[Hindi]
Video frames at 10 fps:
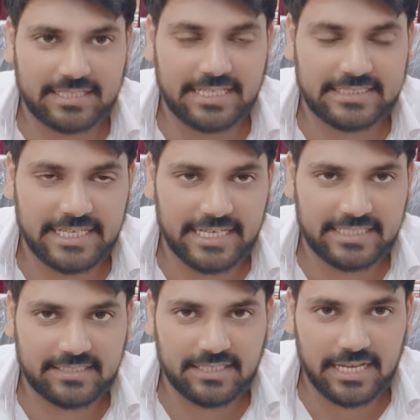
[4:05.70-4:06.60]
कर देते हैं
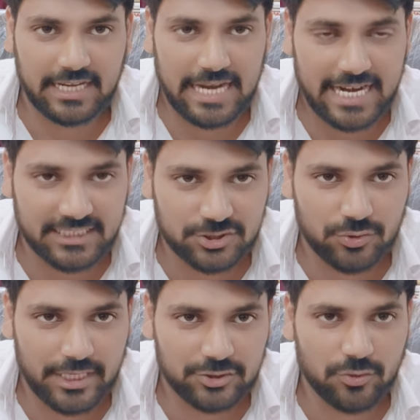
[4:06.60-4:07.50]
कि क्लाइंट्स
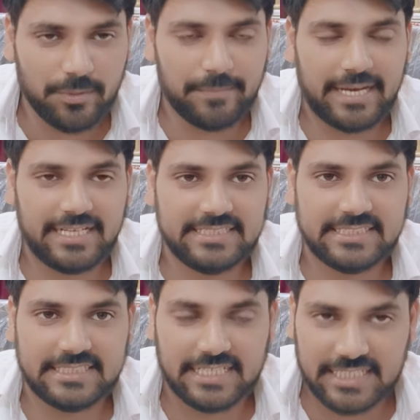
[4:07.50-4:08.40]
जो है जो भी मान
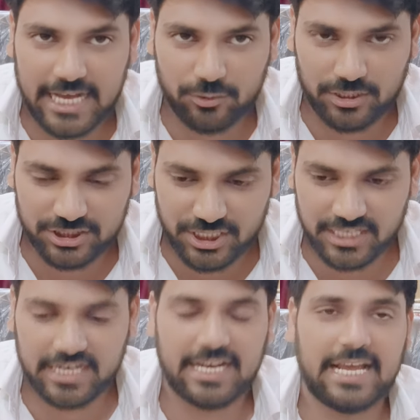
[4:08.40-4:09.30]
लीजिए जनता है जो रजिस्ट्री
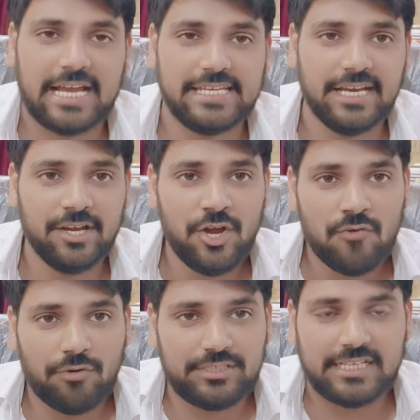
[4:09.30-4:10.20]
कराने आई है
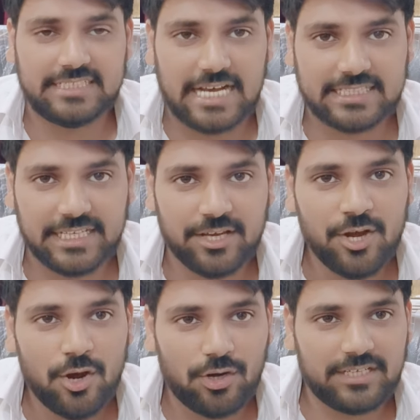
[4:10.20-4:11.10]
वो डर जाते हैं
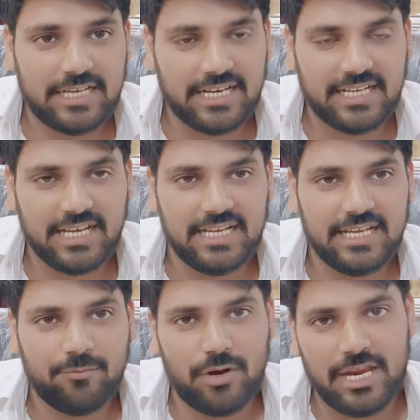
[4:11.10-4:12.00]
और डर के
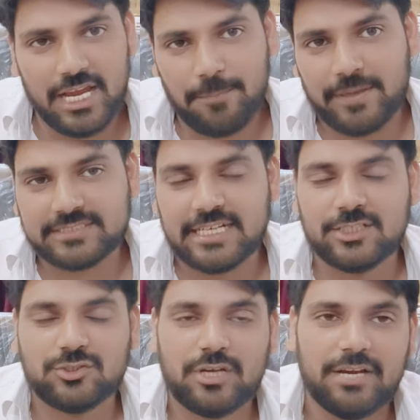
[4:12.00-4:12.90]
लिए वो एक
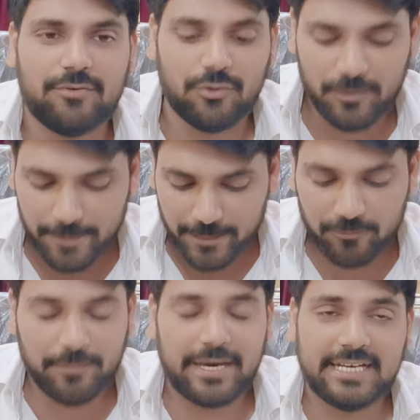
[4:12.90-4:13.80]
परसेंट जो है वो
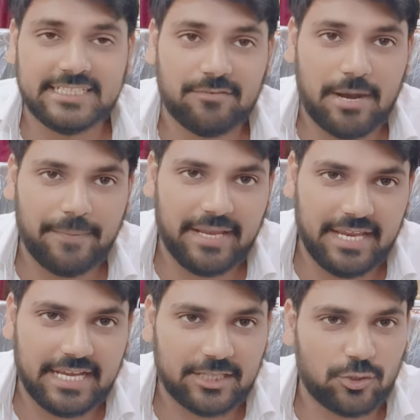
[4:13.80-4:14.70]
वो मान लीजिए वहाँ पे
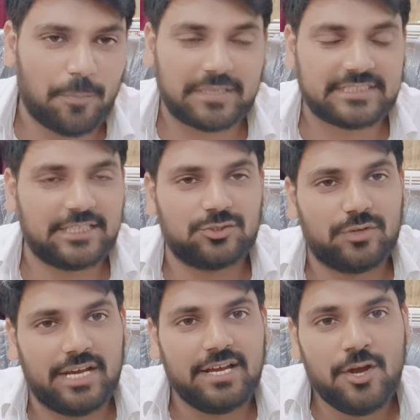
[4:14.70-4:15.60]
एक या दो परसेंट जो
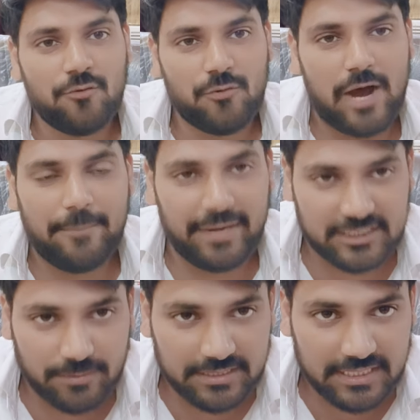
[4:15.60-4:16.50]
है वो वहाँ पे
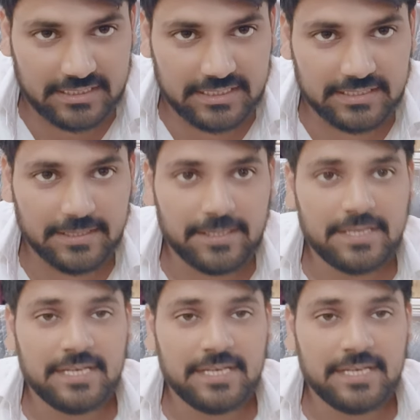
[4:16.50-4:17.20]
रिश्वत देती है